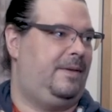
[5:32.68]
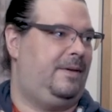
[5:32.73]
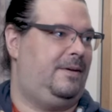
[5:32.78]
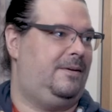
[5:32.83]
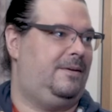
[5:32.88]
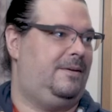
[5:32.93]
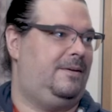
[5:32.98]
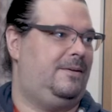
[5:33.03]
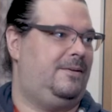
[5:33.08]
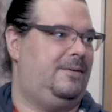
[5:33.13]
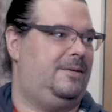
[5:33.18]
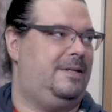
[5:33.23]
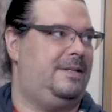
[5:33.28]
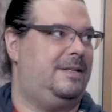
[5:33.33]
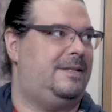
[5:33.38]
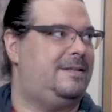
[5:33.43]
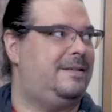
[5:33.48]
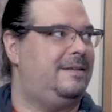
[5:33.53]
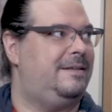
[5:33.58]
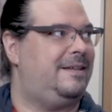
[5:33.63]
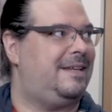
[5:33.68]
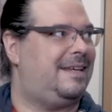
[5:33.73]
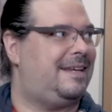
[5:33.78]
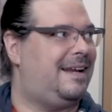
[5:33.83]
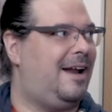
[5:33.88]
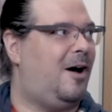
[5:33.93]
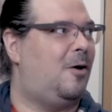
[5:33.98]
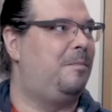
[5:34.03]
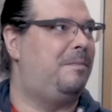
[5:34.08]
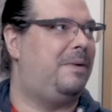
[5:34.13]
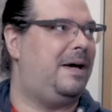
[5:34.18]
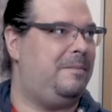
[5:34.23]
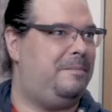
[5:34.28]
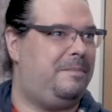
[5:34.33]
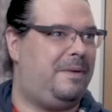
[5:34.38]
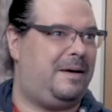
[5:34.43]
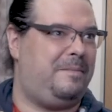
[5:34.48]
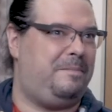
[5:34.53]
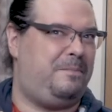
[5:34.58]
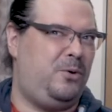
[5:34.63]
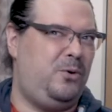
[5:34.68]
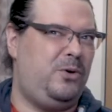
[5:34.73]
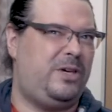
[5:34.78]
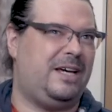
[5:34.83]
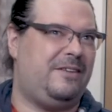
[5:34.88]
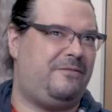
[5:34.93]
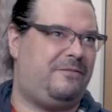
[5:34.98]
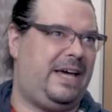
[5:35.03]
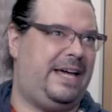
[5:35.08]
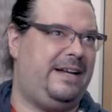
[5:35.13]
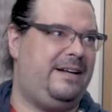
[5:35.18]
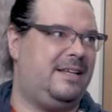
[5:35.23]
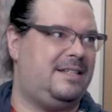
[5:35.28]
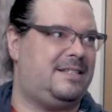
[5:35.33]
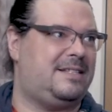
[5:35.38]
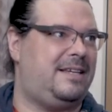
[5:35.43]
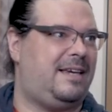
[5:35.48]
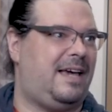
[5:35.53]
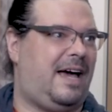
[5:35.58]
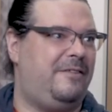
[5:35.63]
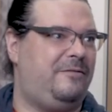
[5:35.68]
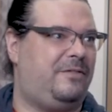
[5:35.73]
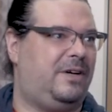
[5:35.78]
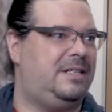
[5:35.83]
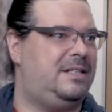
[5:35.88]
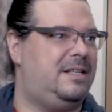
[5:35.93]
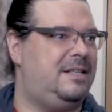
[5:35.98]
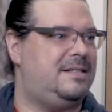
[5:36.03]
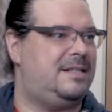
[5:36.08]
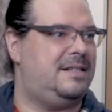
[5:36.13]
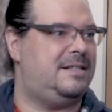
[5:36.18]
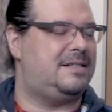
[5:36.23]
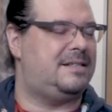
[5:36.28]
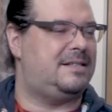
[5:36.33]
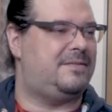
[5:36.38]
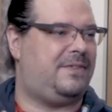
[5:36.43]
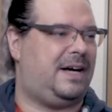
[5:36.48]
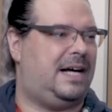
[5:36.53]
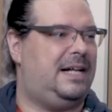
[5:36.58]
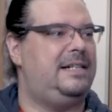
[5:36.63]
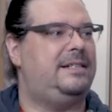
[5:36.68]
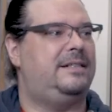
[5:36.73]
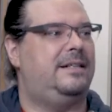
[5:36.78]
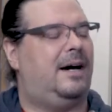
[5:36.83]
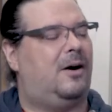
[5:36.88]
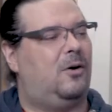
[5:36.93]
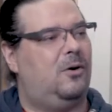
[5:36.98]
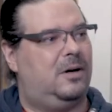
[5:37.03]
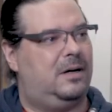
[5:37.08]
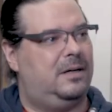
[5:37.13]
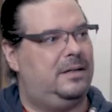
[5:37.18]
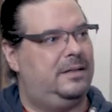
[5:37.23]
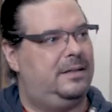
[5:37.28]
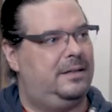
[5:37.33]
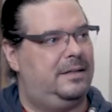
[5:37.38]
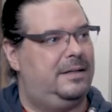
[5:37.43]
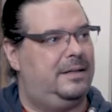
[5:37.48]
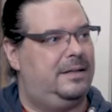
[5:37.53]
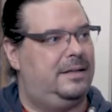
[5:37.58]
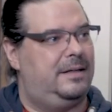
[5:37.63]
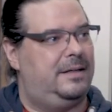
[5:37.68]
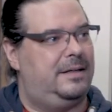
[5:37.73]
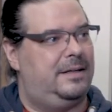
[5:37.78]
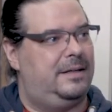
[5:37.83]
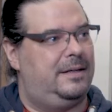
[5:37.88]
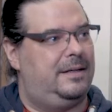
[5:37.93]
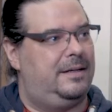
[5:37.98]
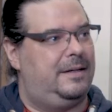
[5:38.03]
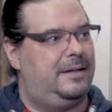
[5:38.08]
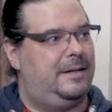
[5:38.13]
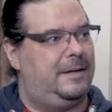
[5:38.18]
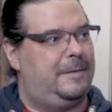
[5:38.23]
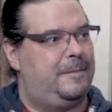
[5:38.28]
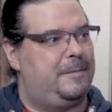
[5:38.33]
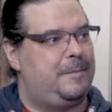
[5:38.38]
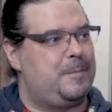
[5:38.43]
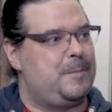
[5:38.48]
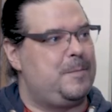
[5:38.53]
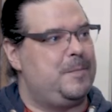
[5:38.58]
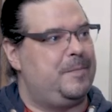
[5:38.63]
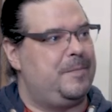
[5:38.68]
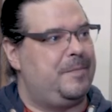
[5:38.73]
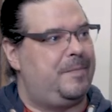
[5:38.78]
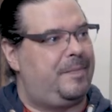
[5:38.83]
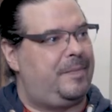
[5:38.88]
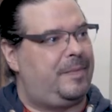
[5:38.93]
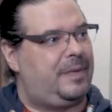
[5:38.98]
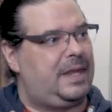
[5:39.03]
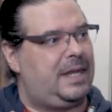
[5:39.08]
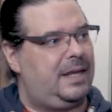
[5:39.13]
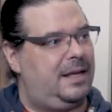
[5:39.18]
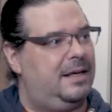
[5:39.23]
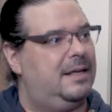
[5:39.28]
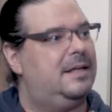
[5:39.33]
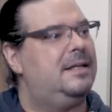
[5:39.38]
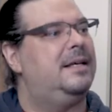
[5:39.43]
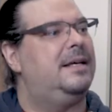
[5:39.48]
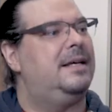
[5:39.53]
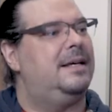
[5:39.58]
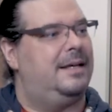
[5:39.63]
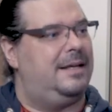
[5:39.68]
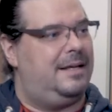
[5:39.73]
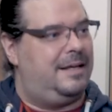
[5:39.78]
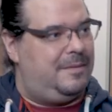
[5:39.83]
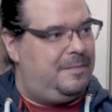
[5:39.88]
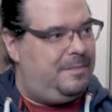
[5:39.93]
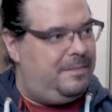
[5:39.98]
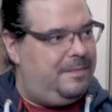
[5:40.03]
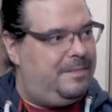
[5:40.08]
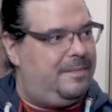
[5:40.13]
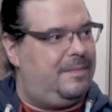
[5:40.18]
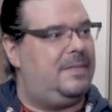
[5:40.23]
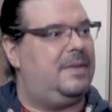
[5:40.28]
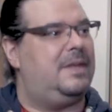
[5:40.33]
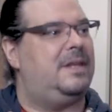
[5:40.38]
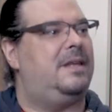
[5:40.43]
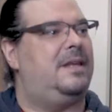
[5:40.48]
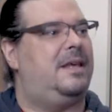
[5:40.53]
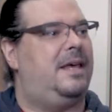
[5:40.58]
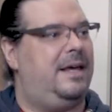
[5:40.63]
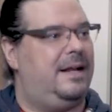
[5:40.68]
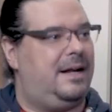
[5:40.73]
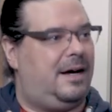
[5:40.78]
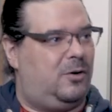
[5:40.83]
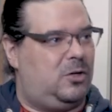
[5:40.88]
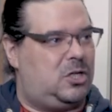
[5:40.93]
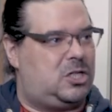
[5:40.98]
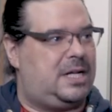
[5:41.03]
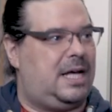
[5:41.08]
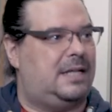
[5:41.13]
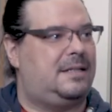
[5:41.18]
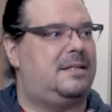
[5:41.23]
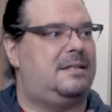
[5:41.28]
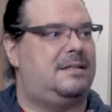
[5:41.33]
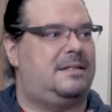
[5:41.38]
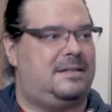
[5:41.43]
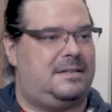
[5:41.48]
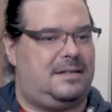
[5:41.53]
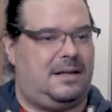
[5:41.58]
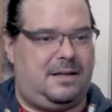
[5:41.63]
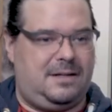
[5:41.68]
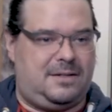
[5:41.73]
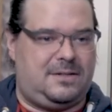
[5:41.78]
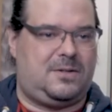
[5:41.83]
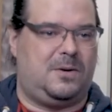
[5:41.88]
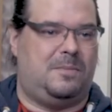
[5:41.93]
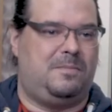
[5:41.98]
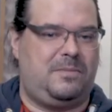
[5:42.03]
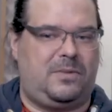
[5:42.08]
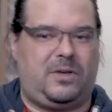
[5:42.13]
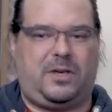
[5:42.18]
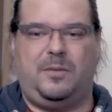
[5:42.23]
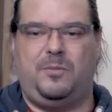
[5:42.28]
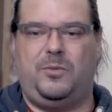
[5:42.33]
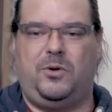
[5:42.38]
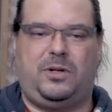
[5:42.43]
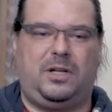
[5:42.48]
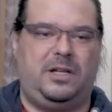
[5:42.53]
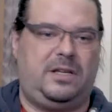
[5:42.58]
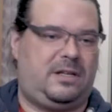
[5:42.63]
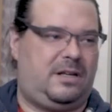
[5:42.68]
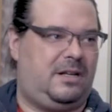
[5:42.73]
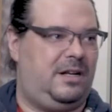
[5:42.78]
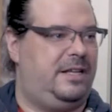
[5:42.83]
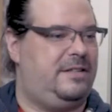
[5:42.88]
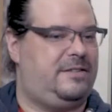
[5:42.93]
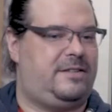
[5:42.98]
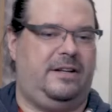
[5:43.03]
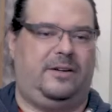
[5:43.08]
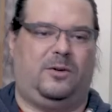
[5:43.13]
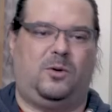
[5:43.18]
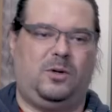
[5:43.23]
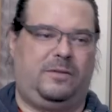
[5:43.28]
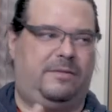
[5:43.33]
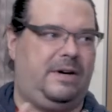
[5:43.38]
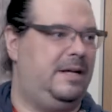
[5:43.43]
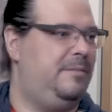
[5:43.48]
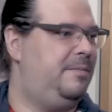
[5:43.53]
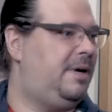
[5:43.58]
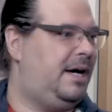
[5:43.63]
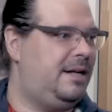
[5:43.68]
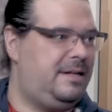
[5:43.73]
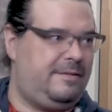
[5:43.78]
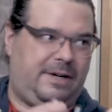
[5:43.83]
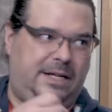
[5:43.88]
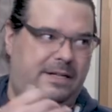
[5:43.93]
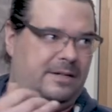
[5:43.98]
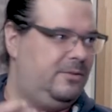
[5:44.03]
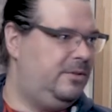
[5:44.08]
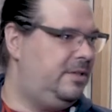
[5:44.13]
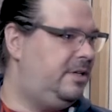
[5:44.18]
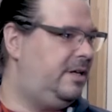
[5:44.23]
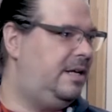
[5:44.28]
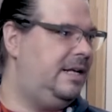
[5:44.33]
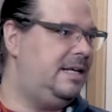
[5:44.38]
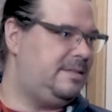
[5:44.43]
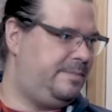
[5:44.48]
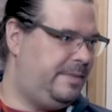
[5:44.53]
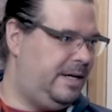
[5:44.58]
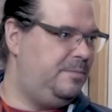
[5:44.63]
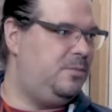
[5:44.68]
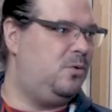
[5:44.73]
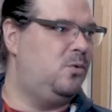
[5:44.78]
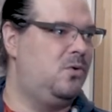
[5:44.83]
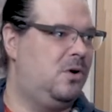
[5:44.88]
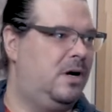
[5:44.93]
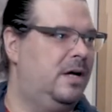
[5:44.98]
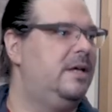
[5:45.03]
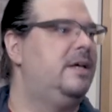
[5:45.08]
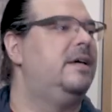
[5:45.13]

Mhm. Und ich glaube, bei, bei Büchern verändert sich einfach dieses Verhalten auch dass es mehr hingeht zum Hören. Genau, statt äh, zum gemütlich Gläschen Rotwein, Badewanne und ich lese mein Buch.